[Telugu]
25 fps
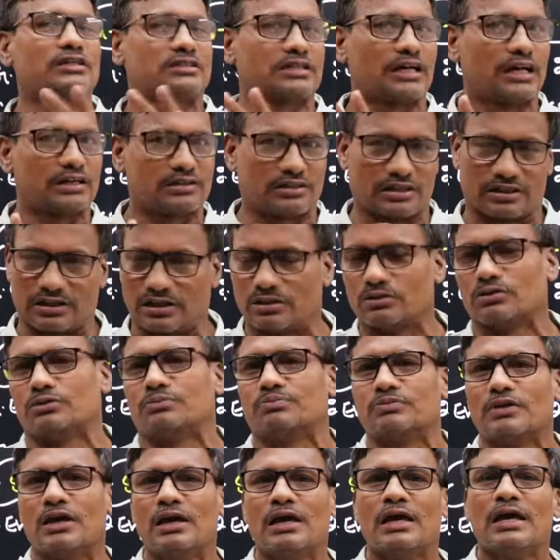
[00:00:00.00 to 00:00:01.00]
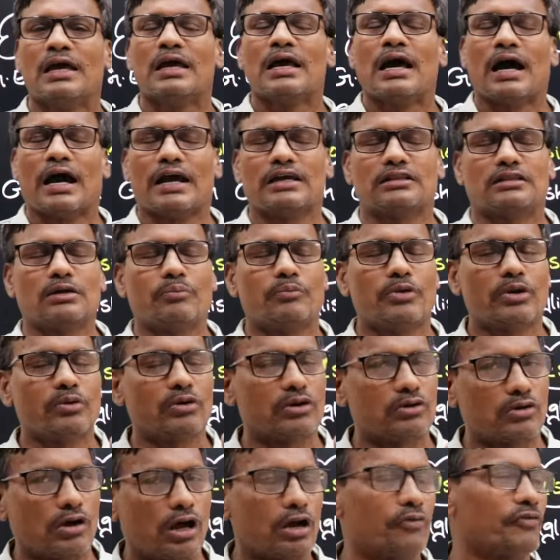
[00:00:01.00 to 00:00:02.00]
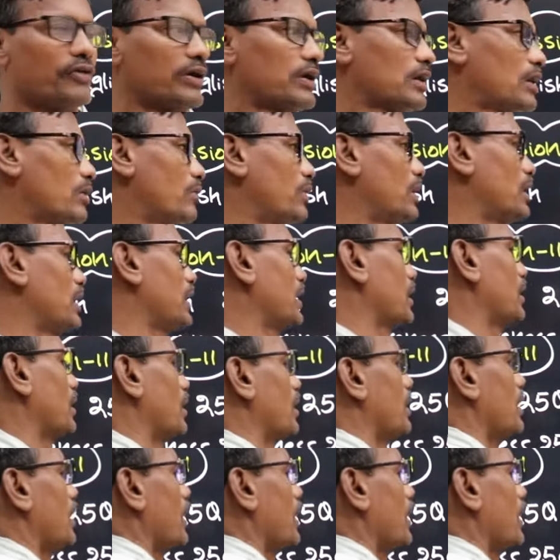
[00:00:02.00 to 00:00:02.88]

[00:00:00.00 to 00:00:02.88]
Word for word: డిసైడ్ చేయదు అయితే మినిమం క్వాలిఫై కావాలి